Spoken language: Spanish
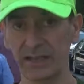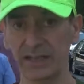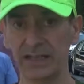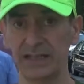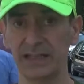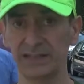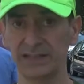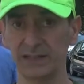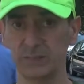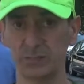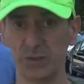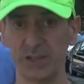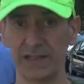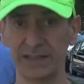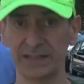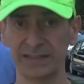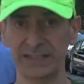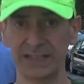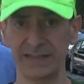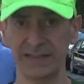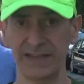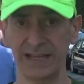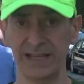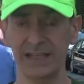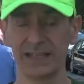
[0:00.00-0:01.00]
de atletismo
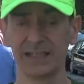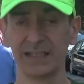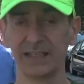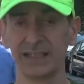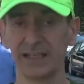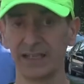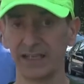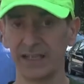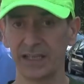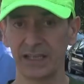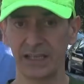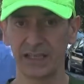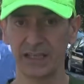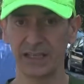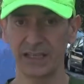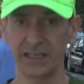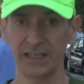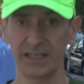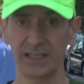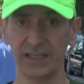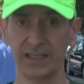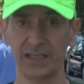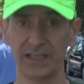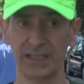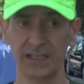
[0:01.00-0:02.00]
adaptada
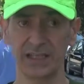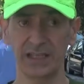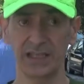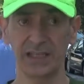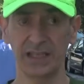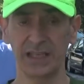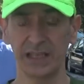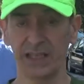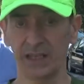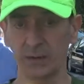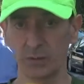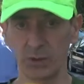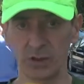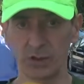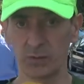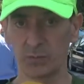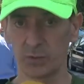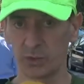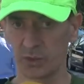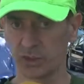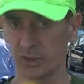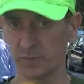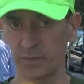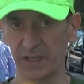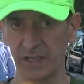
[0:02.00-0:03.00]
y, y bueno,
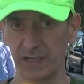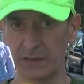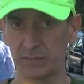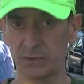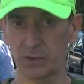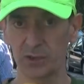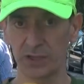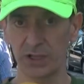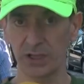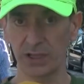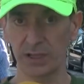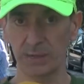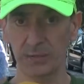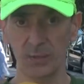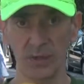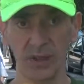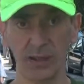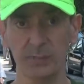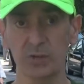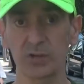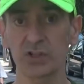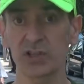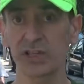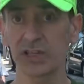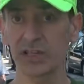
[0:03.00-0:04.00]
pues esperamos que
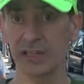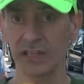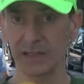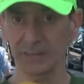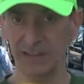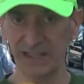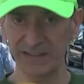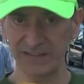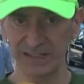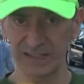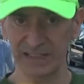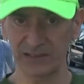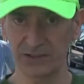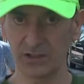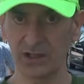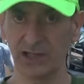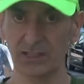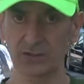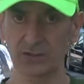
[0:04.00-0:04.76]
podamos seguir manteniendo la